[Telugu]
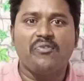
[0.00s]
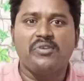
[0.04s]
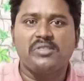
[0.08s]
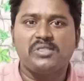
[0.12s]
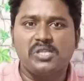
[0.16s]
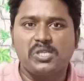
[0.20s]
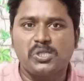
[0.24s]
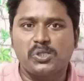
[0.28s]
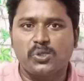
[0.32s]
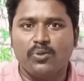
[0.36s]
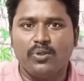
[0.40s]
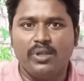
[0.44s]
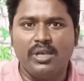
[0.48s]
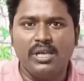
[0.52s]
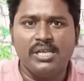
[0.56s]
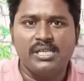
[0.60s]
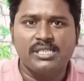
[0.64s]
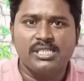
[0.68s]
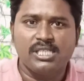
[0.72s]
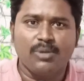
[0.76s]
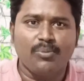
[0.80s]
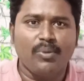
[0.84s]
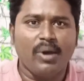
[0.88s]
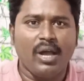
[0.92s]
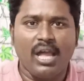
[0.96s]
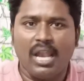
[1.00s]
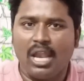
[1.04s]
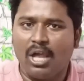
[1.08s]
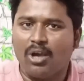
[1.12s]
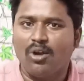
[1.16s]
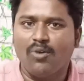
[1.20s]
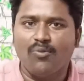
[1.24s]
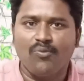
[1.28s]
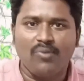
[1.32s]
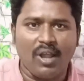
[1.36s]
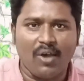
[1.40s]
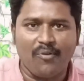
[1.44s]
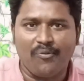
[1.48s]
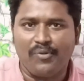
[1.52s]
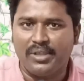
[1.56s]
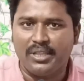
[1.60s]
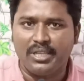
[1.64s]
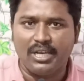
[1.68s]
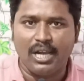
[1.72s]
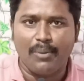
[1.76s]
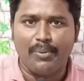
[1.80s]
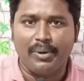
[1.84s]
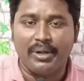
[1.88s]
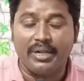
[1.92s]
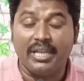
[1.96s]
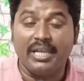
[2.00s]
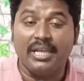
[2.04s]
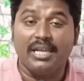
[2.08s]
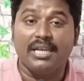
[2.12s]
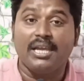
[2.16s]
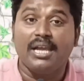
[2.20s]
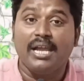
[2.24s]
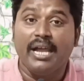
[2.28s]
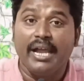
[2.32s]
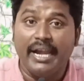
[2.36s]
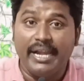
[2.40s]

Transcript: ఫీ తీసుకుంది సినిమా ఎలాగో ఫ్లాప్ అయింది కాబట్టి